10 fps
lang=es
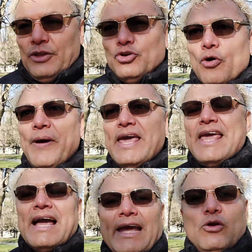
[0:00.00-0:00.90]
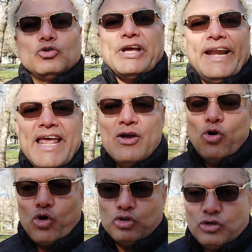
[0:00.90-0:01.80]
yo veía que los
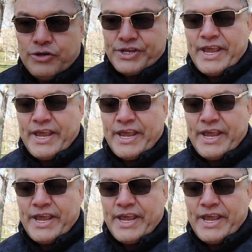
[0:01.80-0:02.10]
gringos